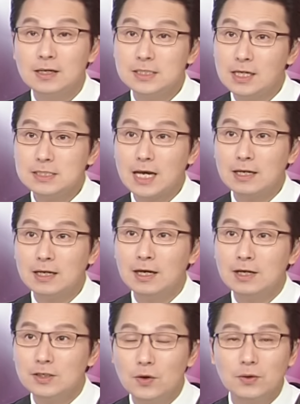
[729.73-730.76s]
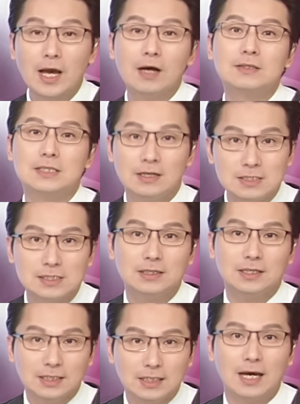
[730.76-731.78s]
现在呢又要政治
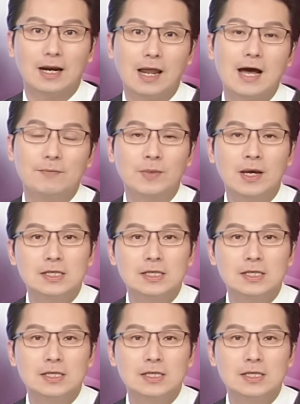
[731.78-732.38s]
一点了。